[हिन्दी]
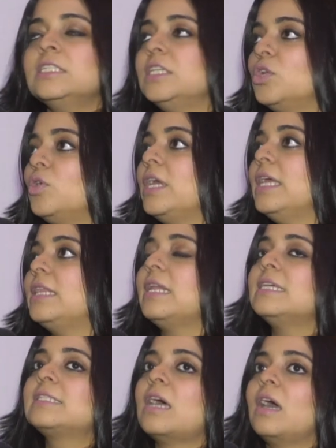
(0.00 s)
जिन्होंने
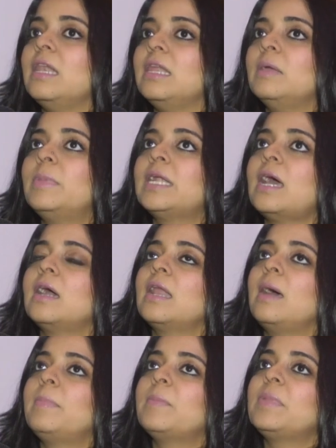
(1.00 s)
इतने साल लिए बट अगर
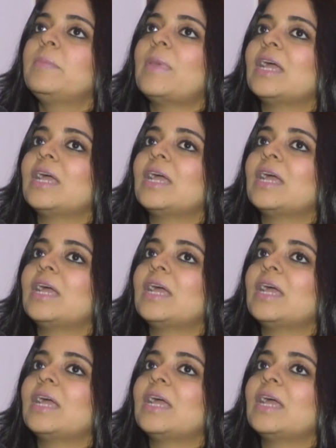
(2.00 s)
आप अपने